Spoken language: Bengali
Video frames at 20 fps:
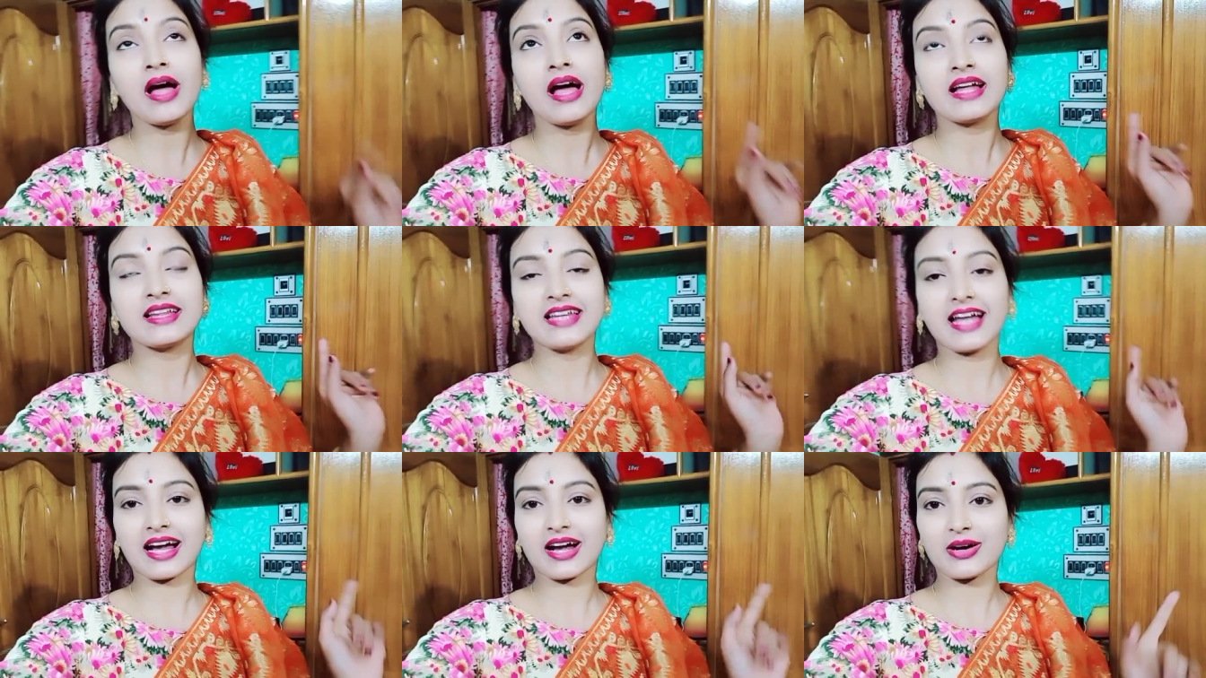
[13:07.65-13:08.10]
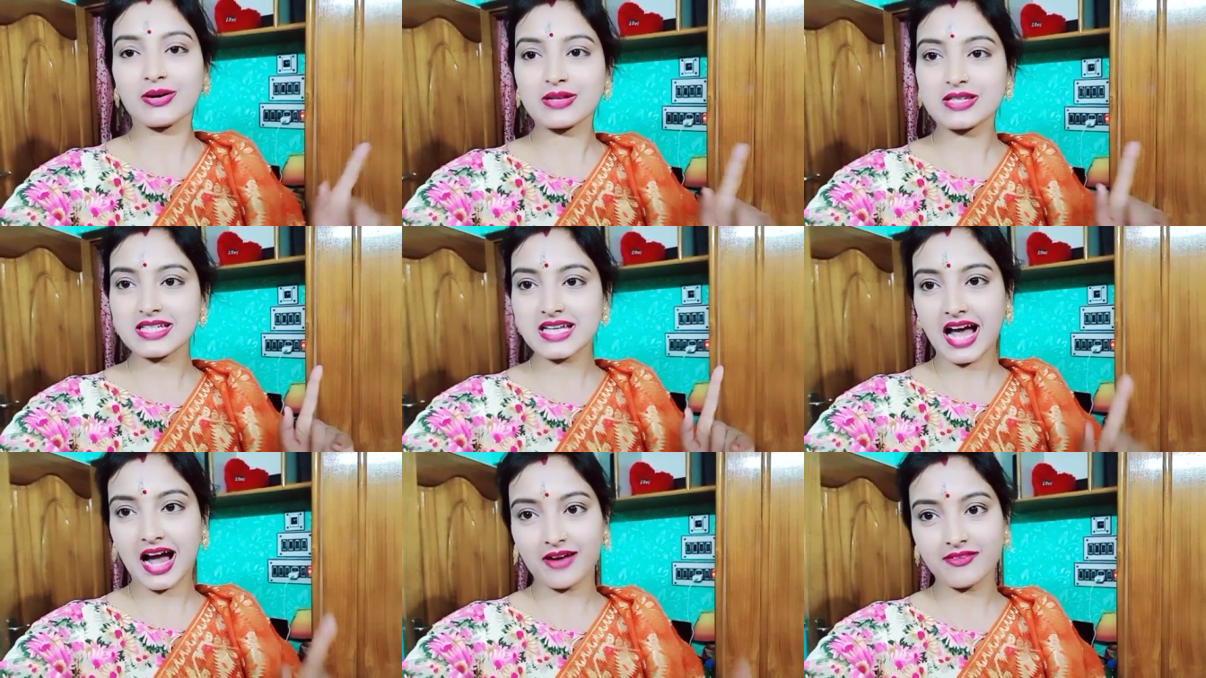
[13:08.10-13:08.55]
দেখা হচ্ছে
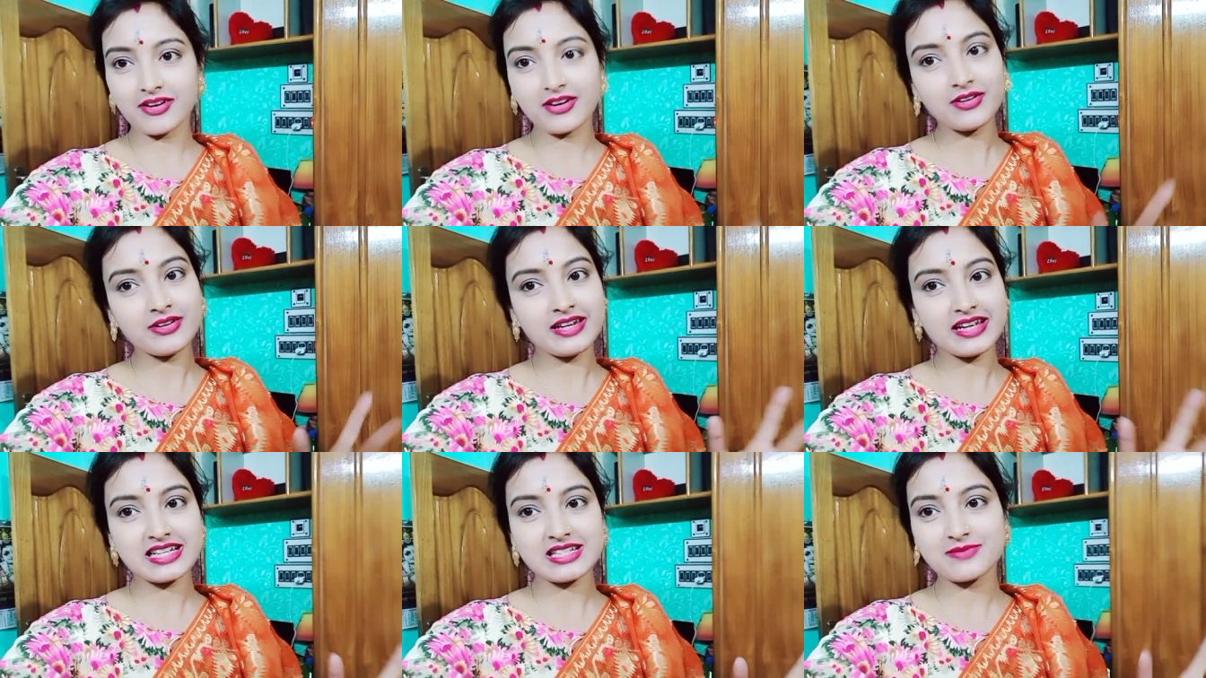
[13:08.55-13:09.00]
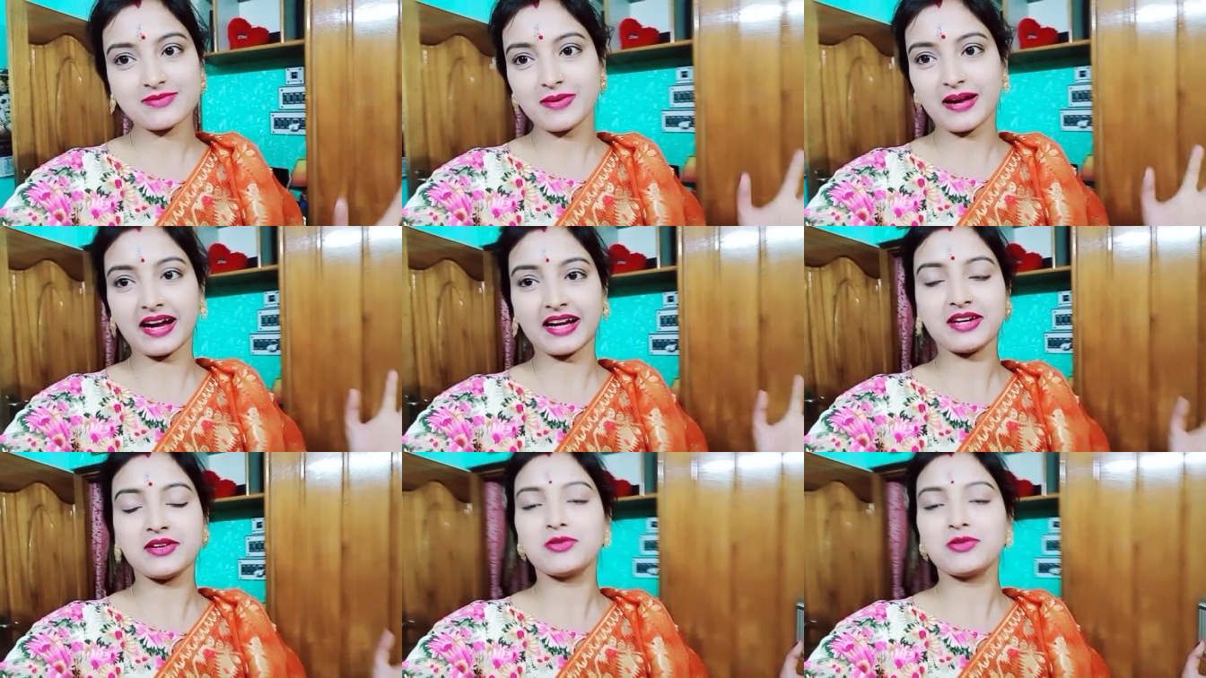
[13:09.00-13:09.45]
আবারও নেক্সট
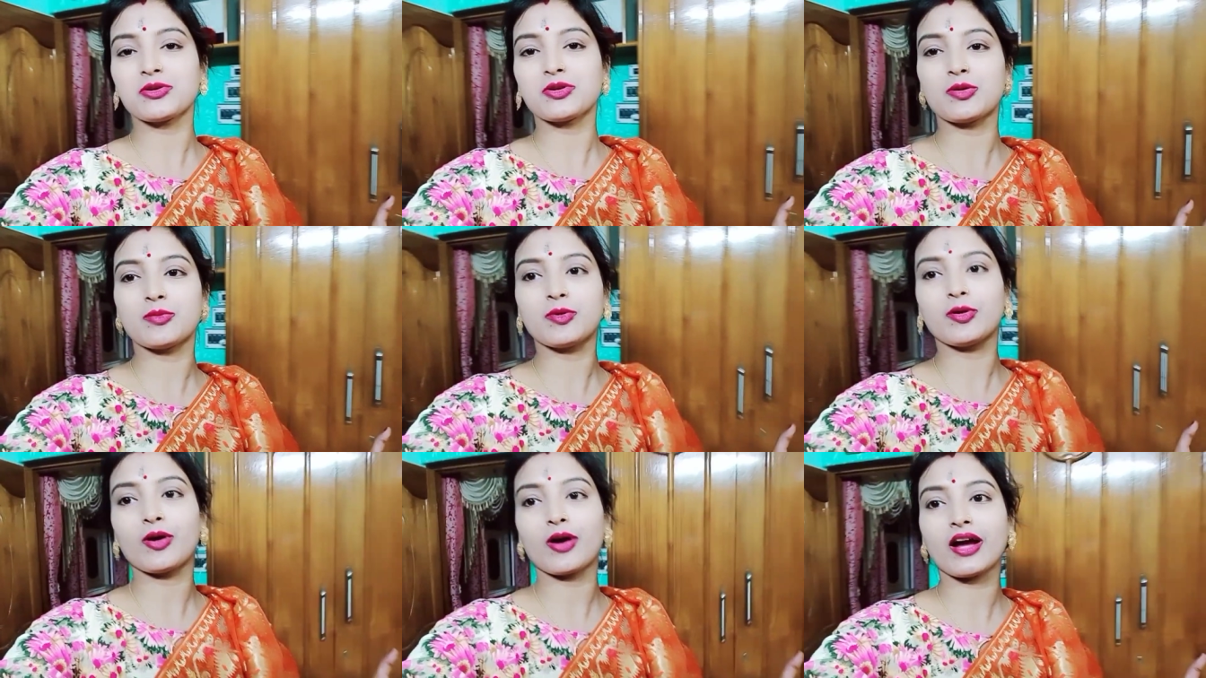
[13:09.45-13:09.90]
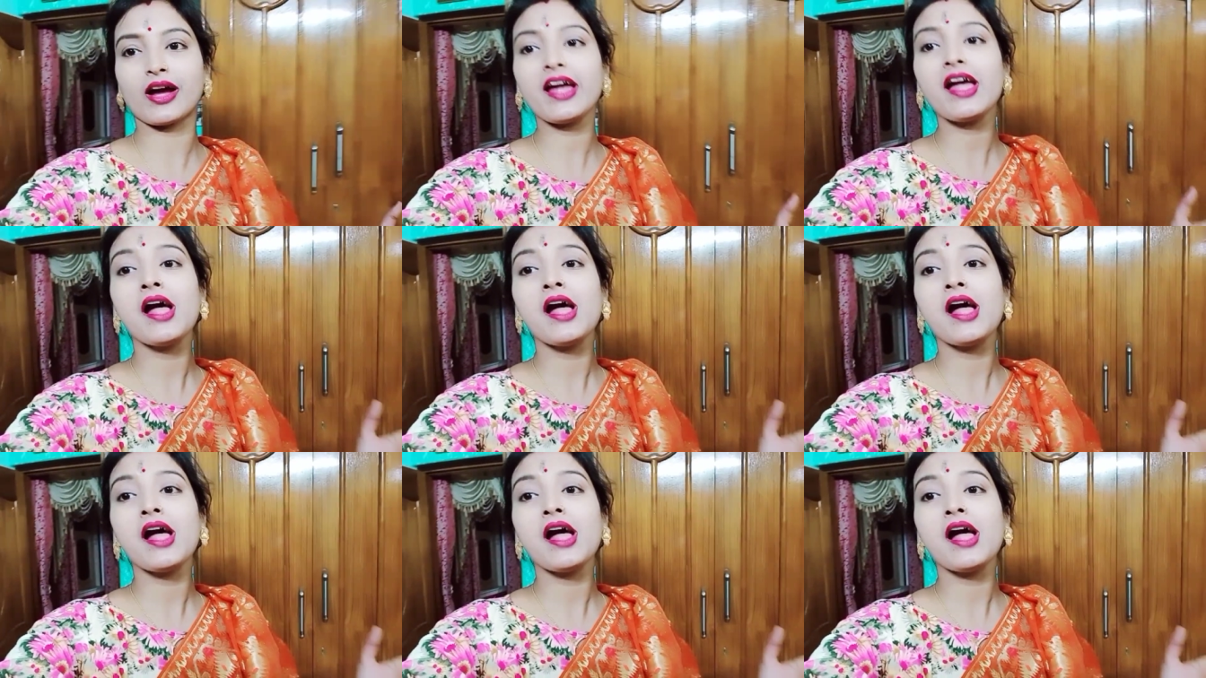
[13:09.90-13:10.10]
ব্র্যান্ড নিউ কোনো ব্লগে